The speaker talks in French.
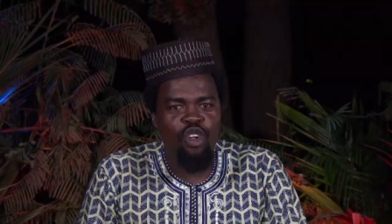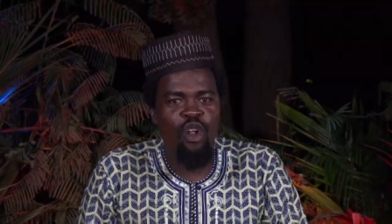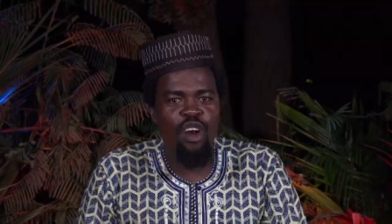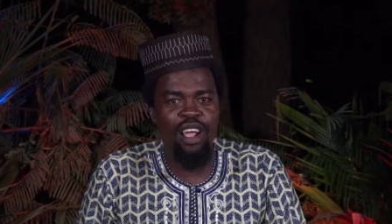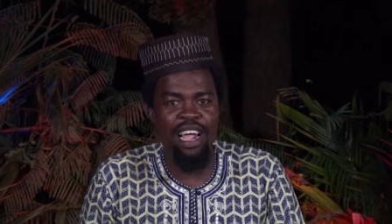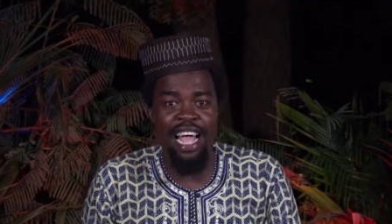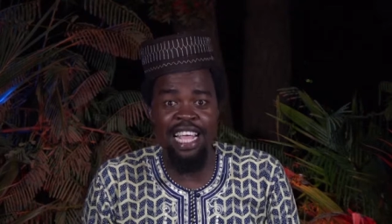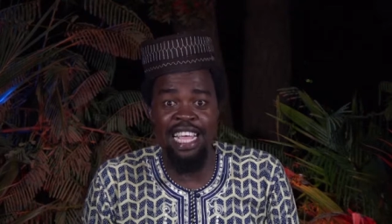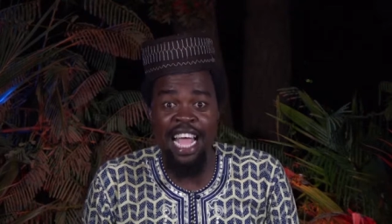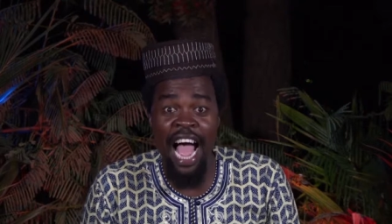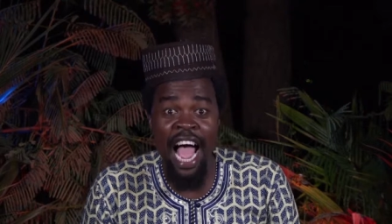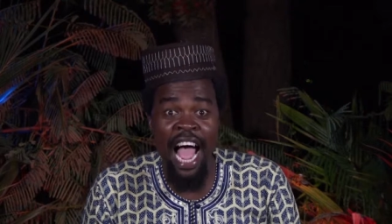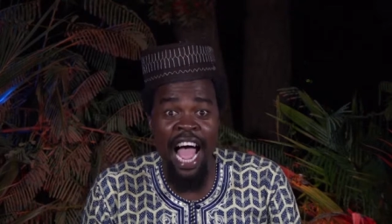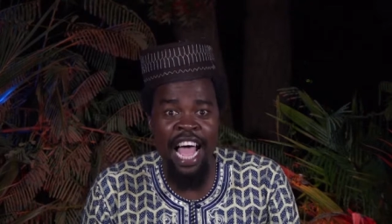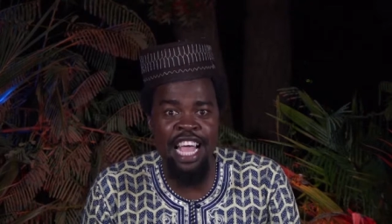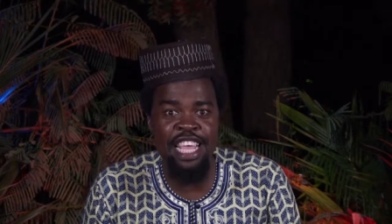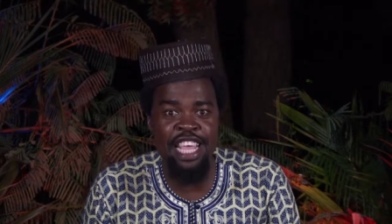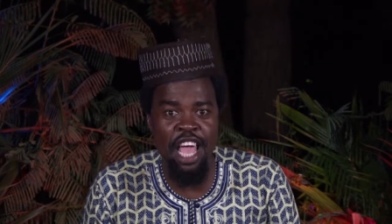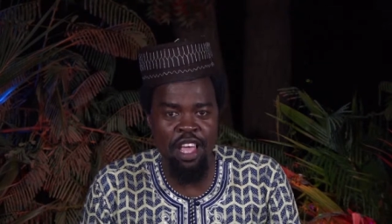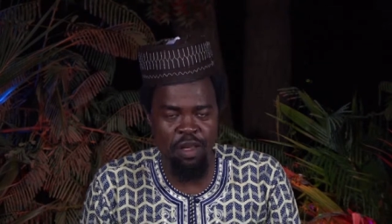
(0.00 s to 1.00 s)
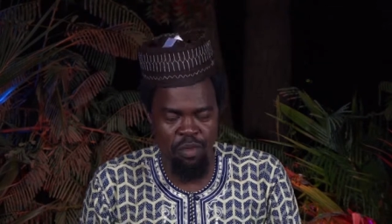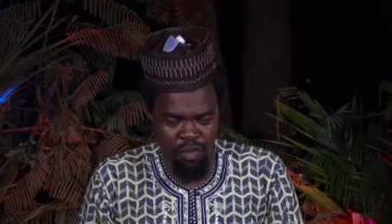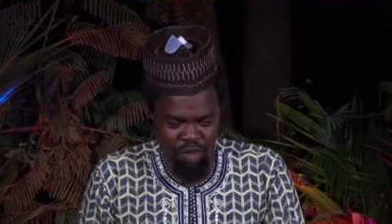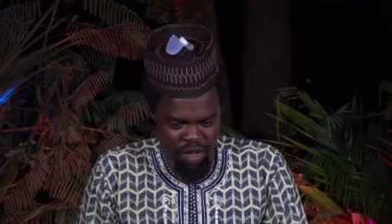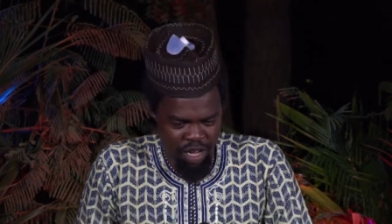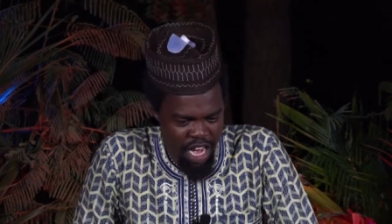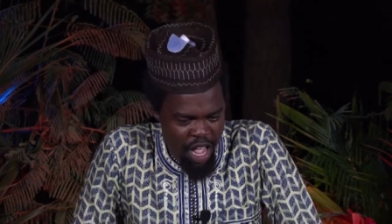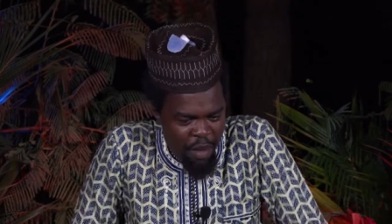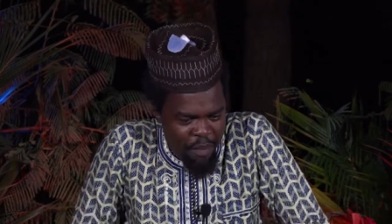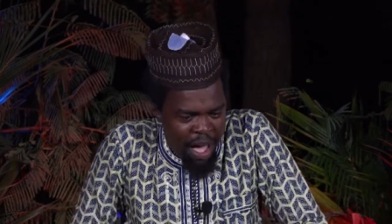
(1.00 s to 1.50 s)
toori ka
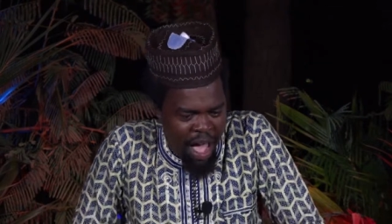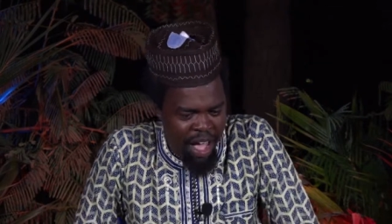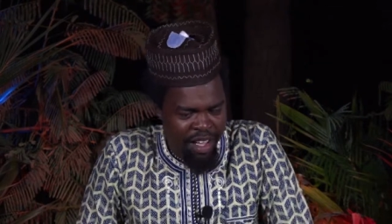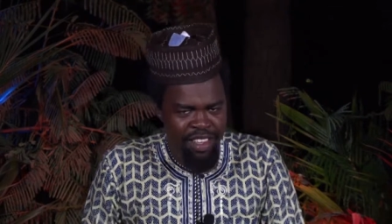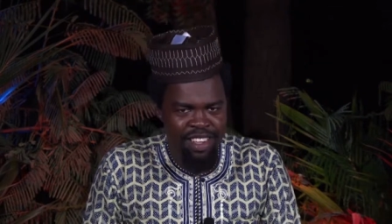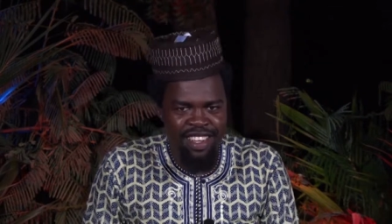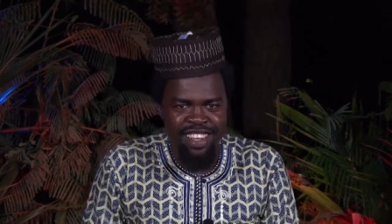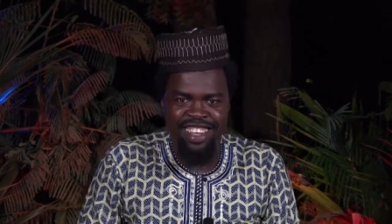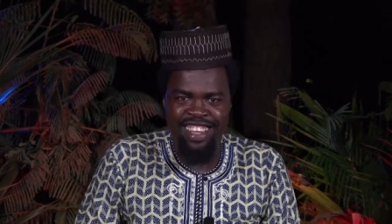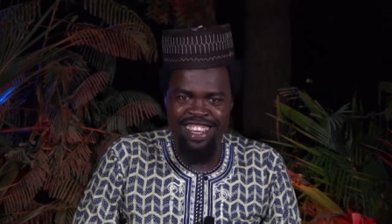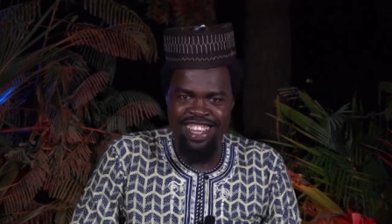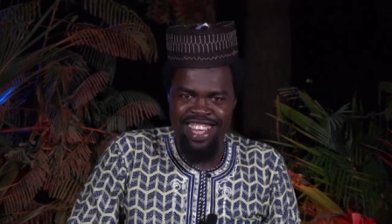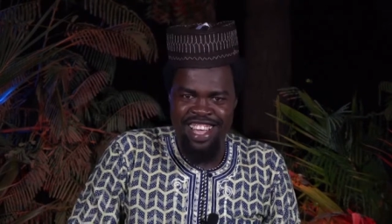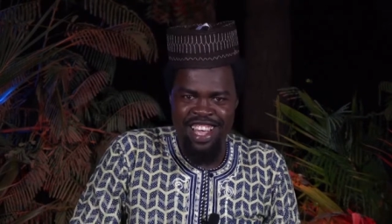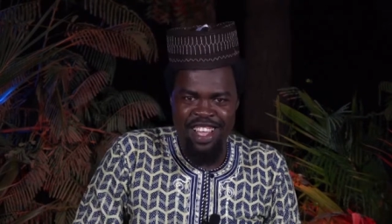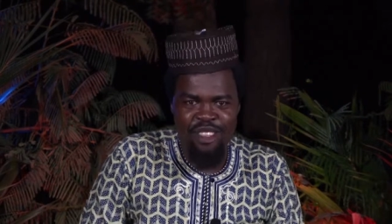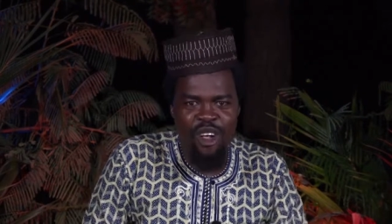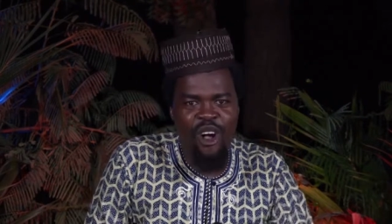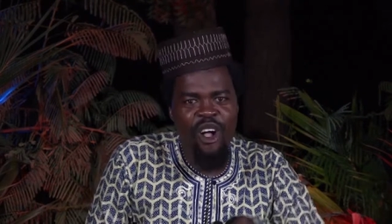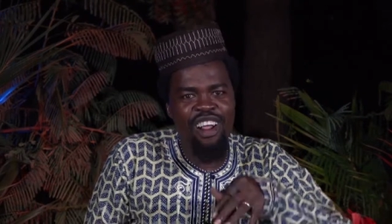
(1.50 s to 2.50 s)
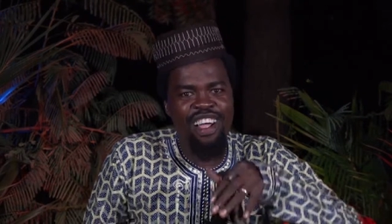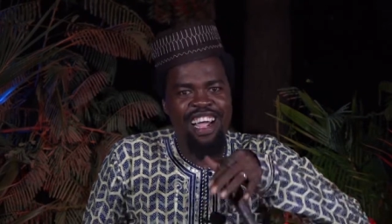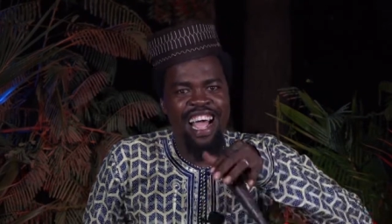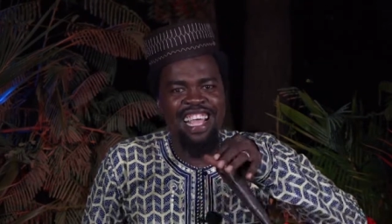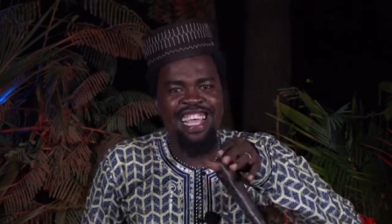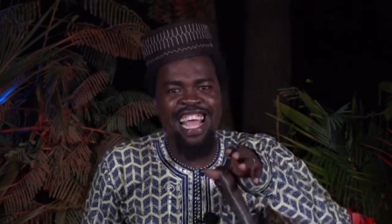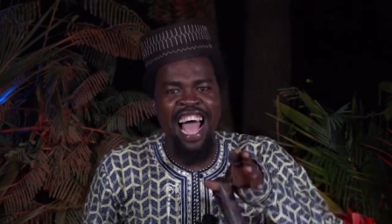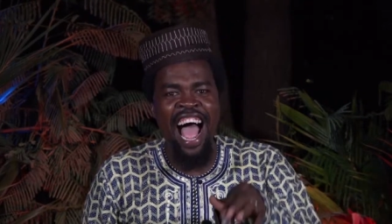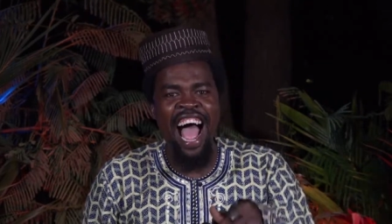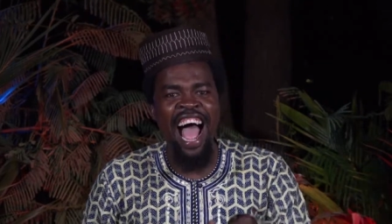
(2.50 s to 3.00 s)
neba toori
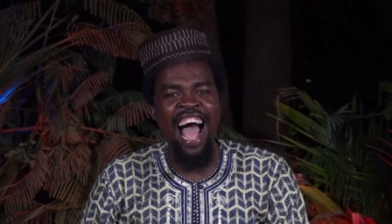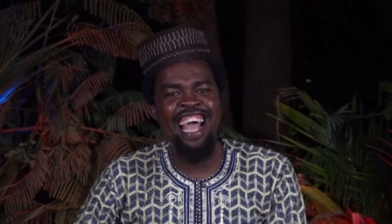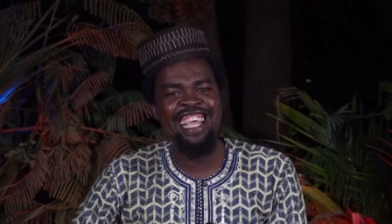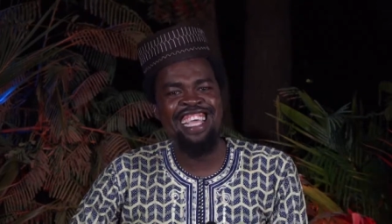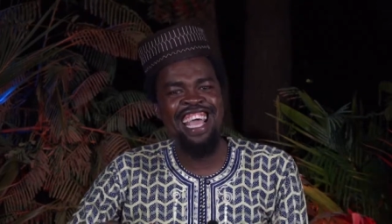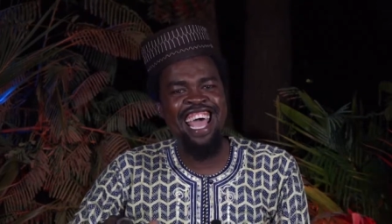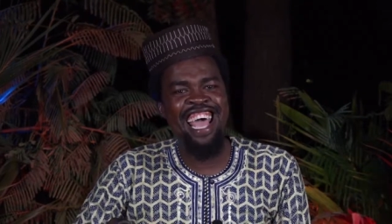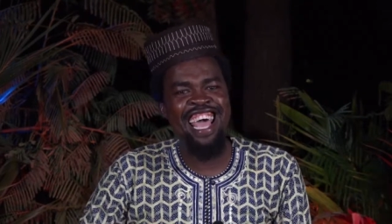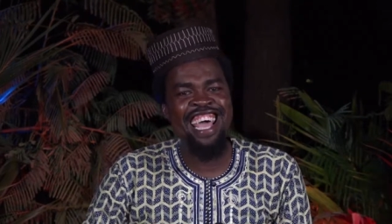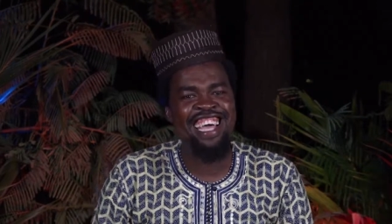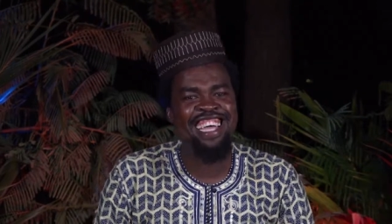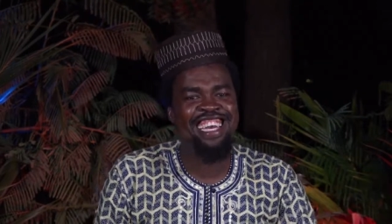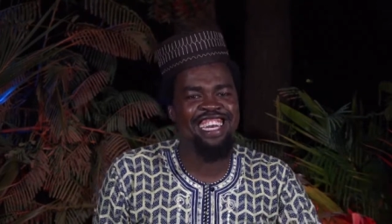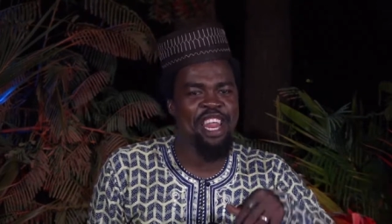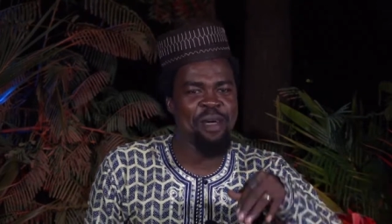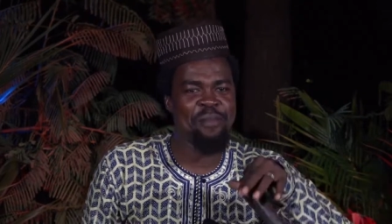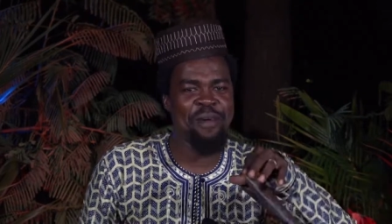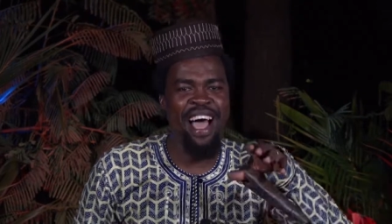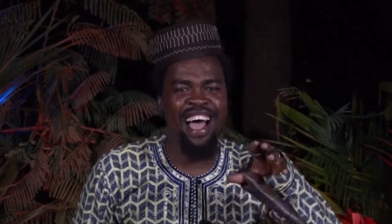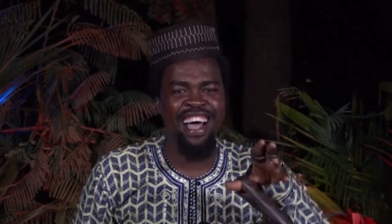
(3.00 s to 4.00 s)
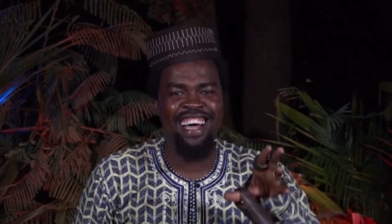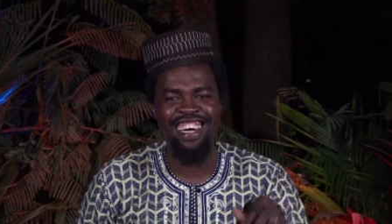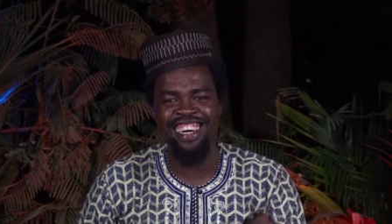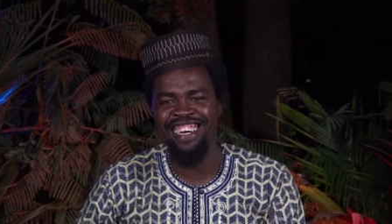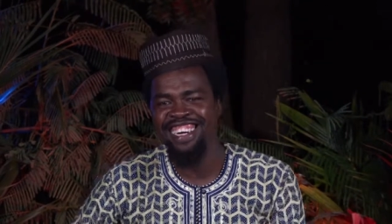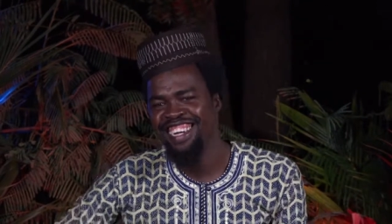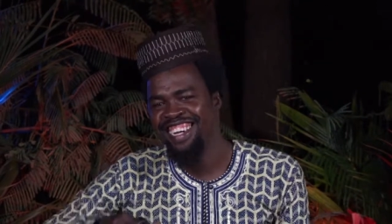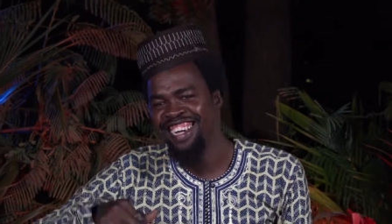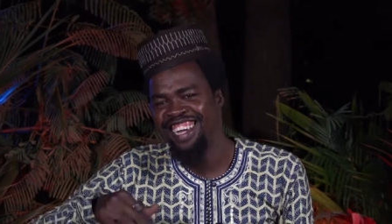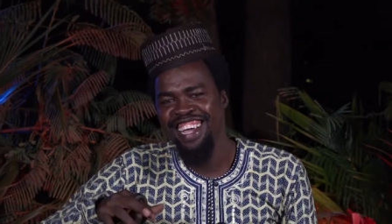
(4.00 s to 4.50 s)
kayaye neba
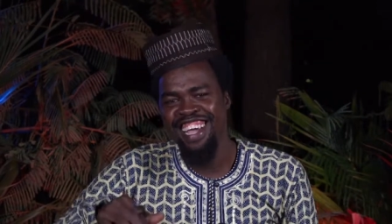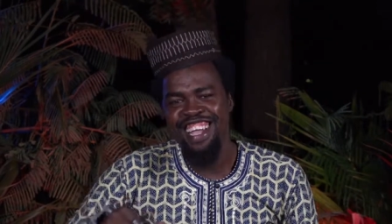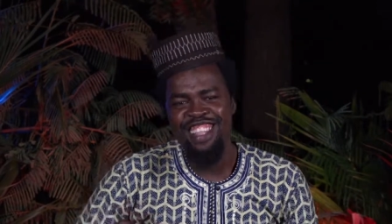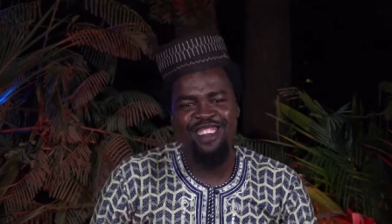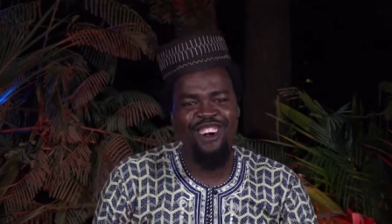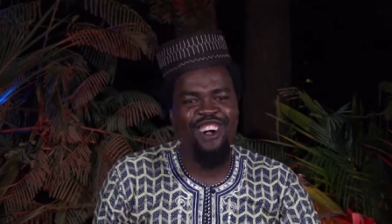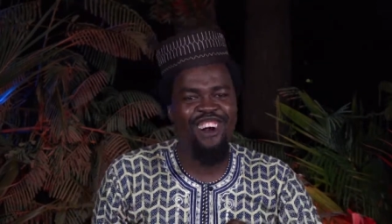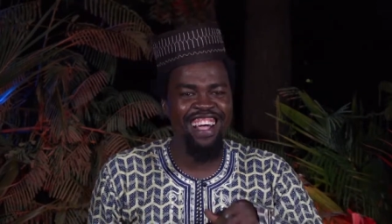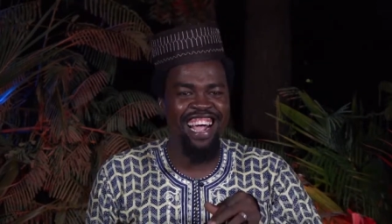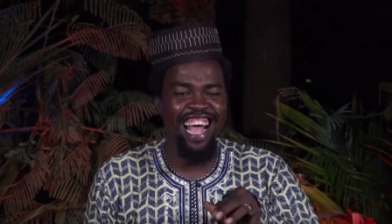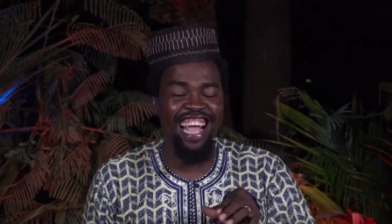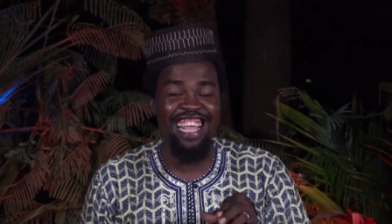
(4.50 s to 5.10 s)
toori